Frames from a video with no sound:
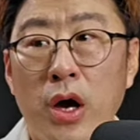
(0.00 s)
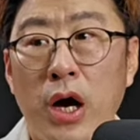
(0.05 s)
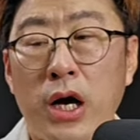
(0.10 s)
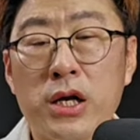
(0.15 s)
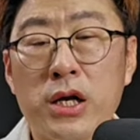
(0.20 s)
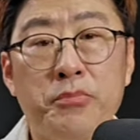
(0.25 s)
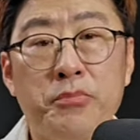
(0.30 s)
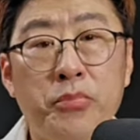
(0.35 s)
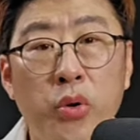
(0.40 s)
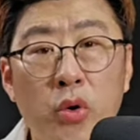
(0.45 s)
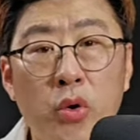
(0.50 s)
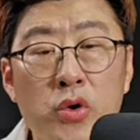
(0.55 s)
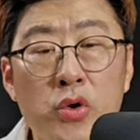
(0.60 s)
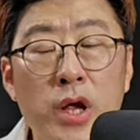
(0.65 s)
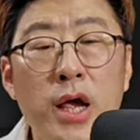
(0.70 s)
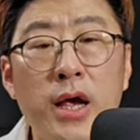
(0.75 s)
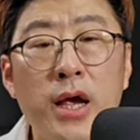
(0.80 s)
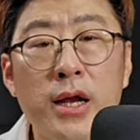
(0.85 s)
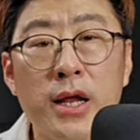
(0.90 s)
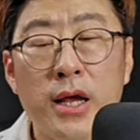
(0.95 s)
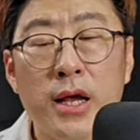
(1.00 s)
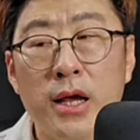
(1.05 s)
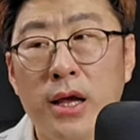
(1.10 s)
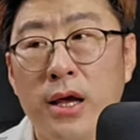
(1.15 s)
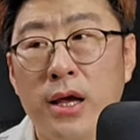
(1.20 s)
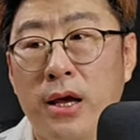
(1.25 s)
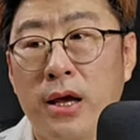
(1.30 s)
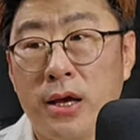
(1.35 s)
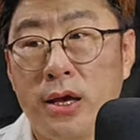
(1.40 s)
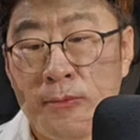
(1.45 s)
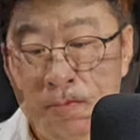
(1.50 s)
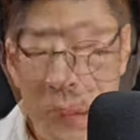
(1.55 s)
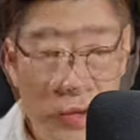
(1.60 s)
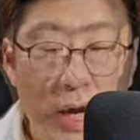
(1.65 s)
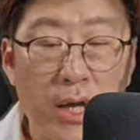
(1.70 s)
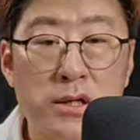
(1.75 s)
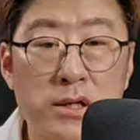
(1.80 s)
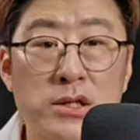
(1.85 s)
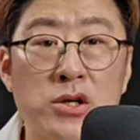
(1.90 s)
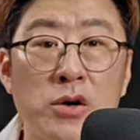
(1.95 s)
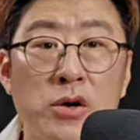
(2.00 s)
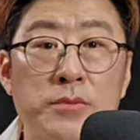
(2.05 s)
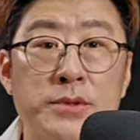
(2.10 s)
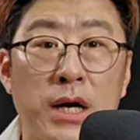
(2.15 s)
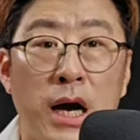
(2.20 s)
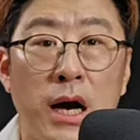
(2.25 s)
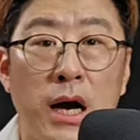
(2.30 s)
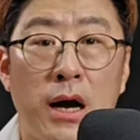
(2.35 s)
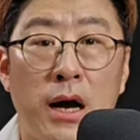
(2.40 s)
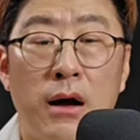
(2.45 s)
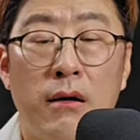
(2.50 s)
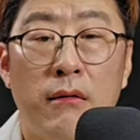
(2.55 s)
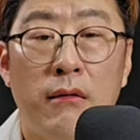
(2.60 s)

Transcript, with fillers: 아니 본인이 중앙지검장